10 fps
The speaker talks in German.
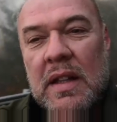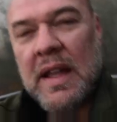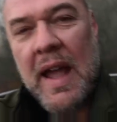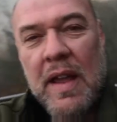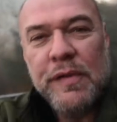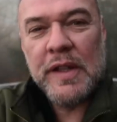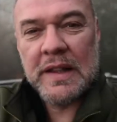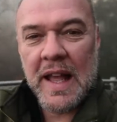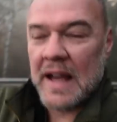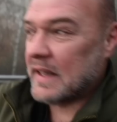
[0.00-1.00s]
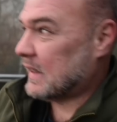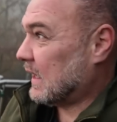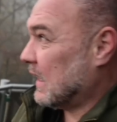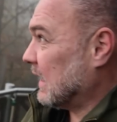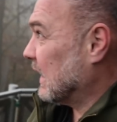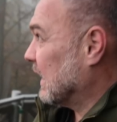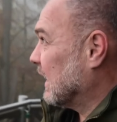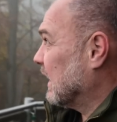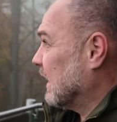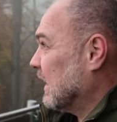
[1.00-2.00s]
dreiviertel acht.
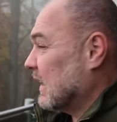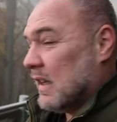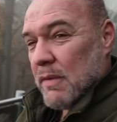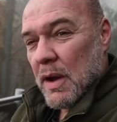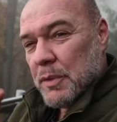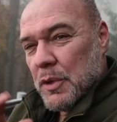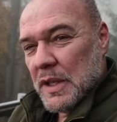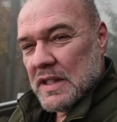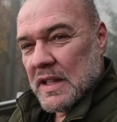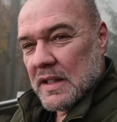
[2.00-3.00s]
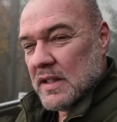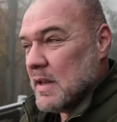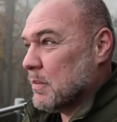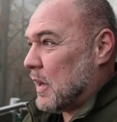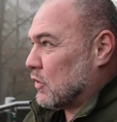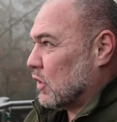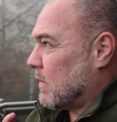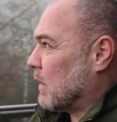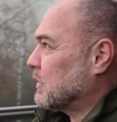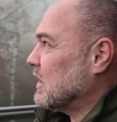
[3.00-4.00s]
Ich war um kurz nach sieben, also ich
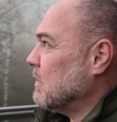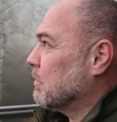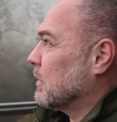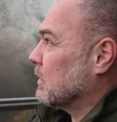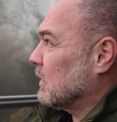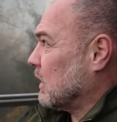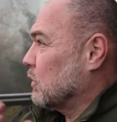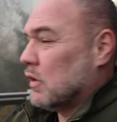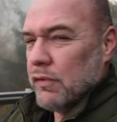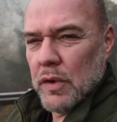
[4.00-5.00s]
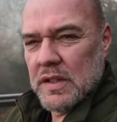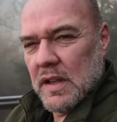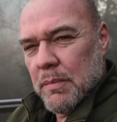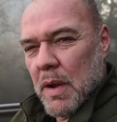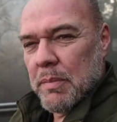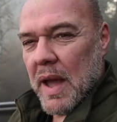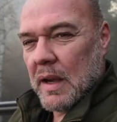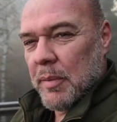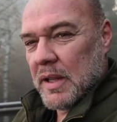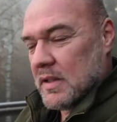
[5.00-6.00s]
war um sieben, na, kurz vor sieben am
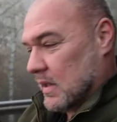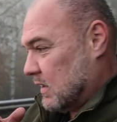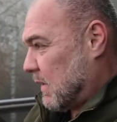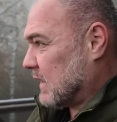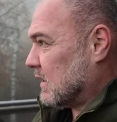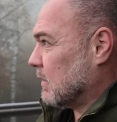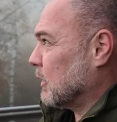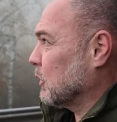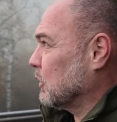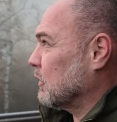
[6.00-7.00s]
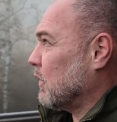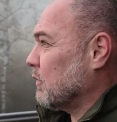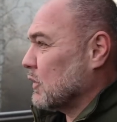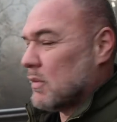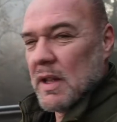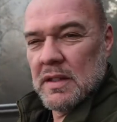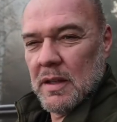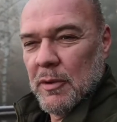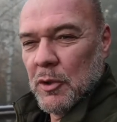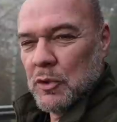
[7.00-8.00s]
Parkplatz. 20 Minuten,
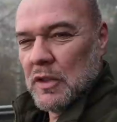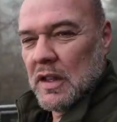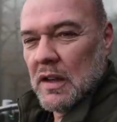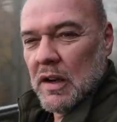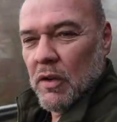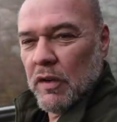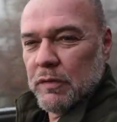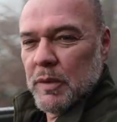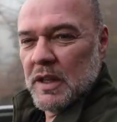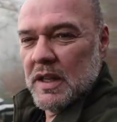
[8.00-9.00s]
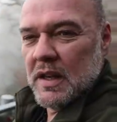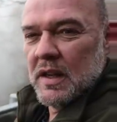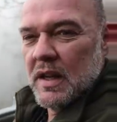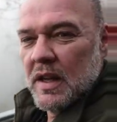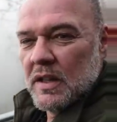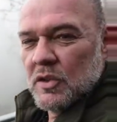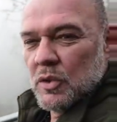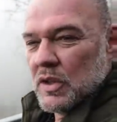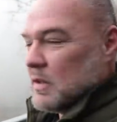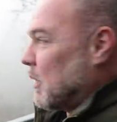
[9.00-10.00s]
25 Minuten läuft man hier zu
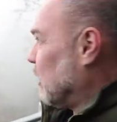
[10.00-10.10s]
diesem